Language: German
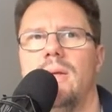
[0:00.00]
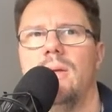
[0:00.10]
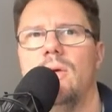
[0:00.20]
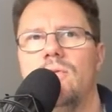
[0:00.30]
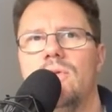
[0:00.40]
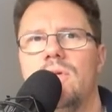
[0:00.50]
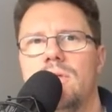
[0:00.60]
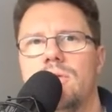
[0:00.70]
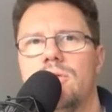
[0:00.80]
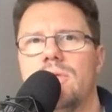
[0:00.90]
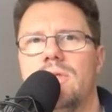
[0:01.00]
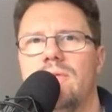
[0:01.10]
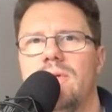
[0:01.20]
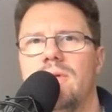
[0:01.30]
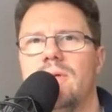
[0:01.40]
Öffne ich den
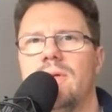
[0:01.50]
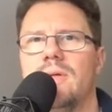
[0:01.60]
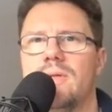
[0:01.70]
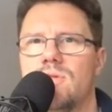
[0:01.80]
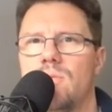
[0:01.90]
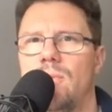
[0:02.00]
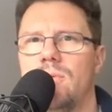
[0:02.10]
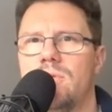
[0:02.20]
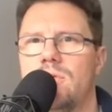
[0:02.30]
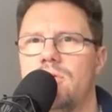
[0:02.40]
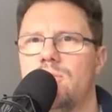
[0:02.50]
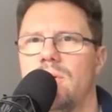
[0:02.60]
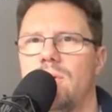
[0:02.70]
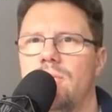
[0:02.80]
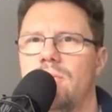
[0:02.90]
Schalter wieder, so baut sich die
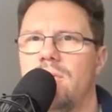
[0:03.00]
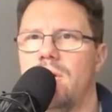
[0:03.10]
Spannung wieder